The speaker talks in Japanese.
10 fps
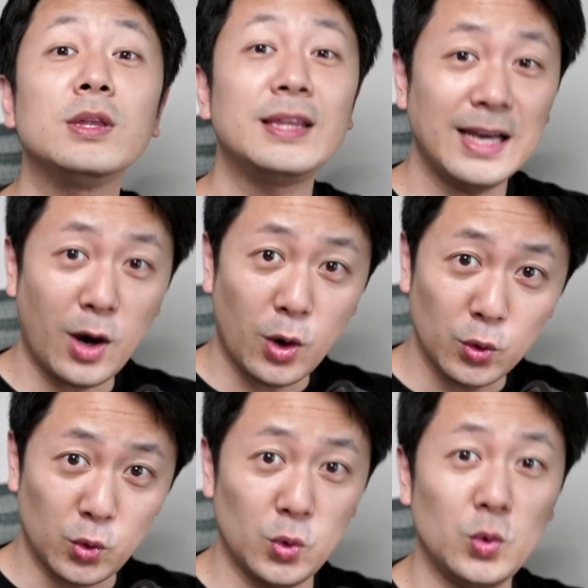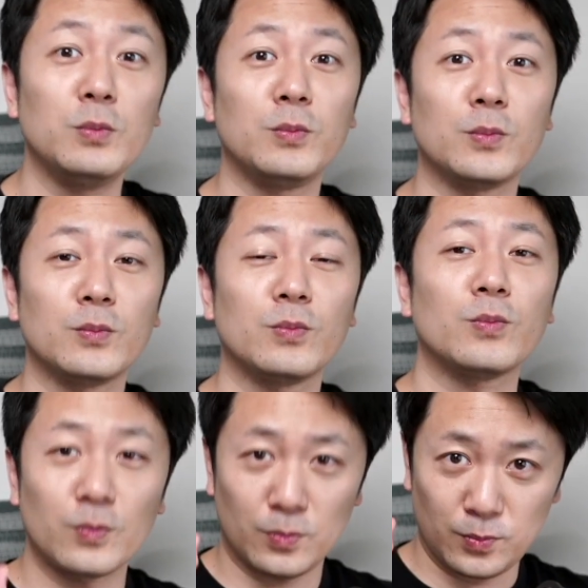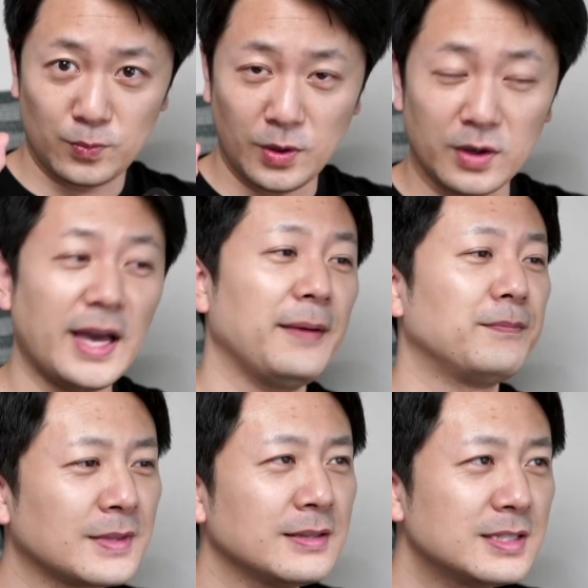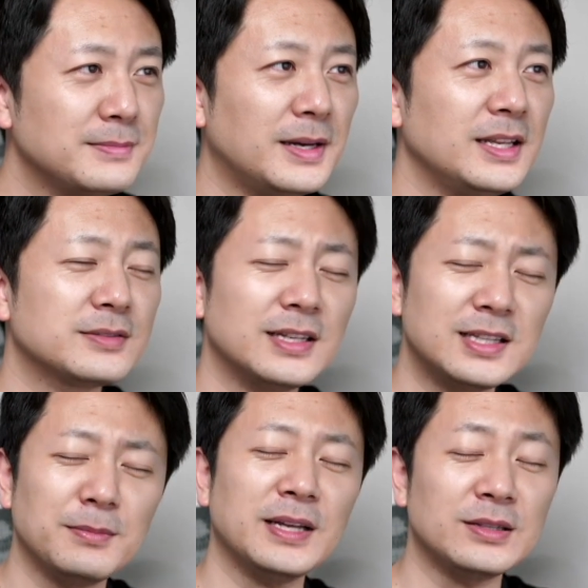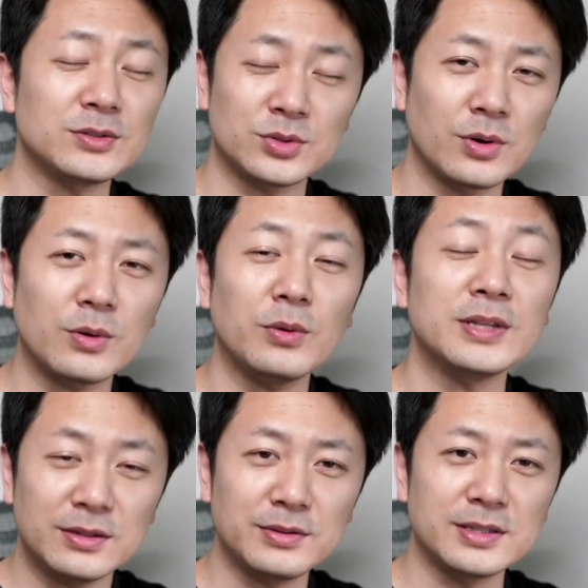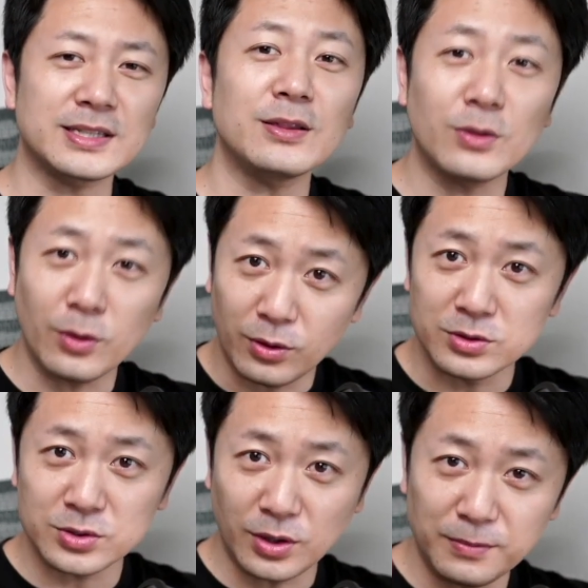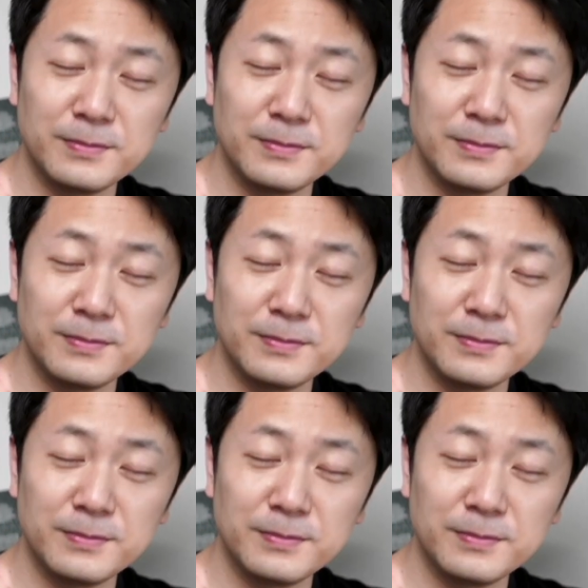鲷鱼。OK。つまり腐ってもたいの中国語なんて言うんですかどうぞ。